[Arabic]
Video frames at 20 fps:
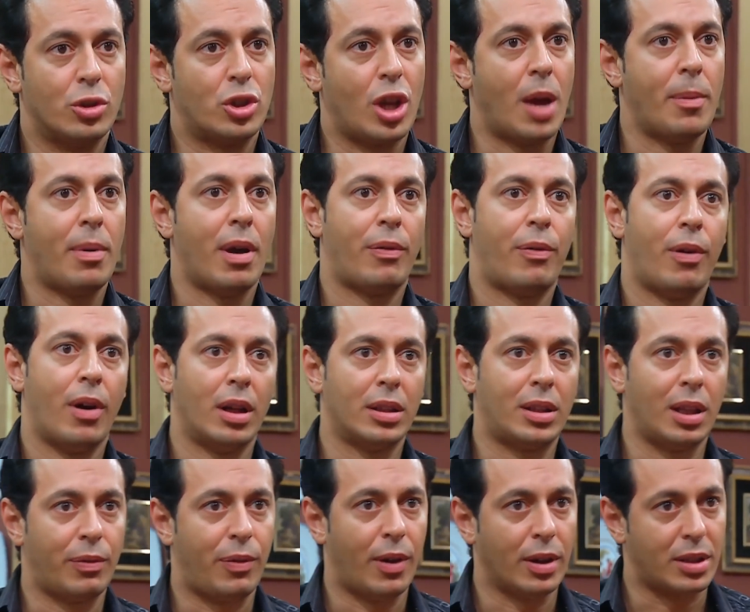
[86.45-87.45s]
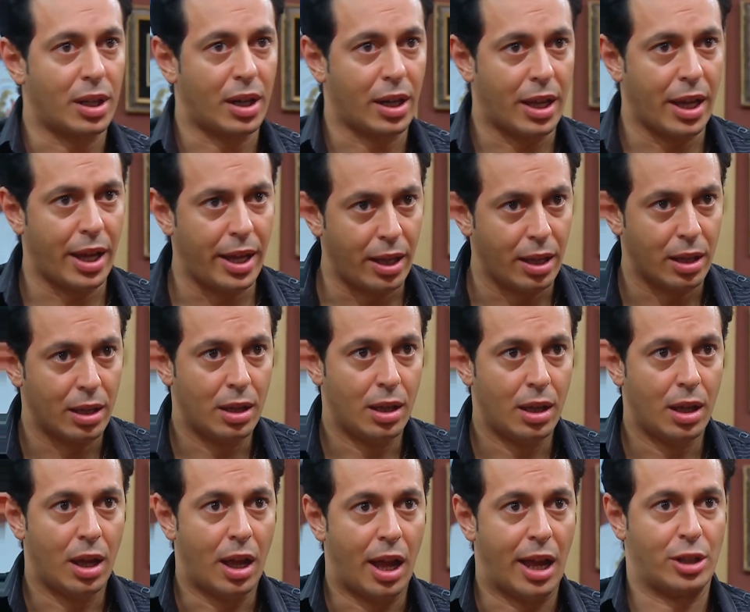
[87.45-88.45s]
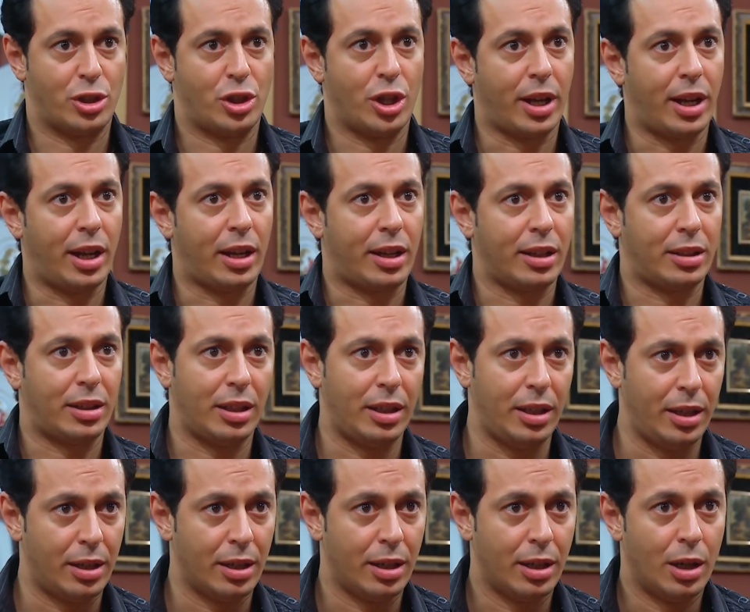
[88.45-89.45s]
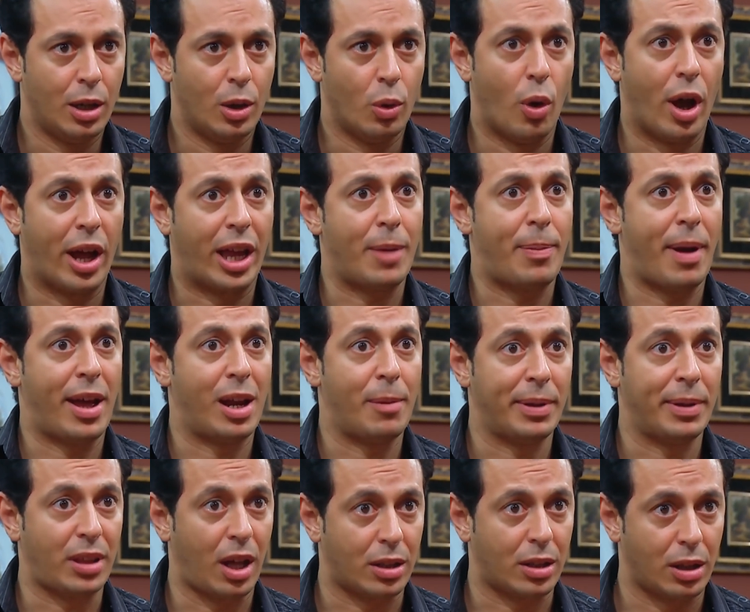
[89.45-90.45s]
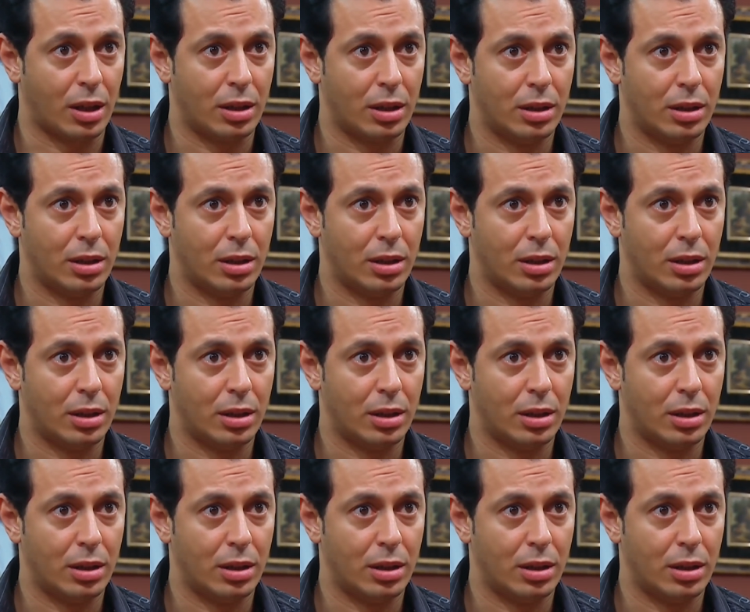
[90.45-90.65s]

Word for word: هبقى فاضي الفتره الجايه هتشغل كتير وهغيب عن البيت اكتر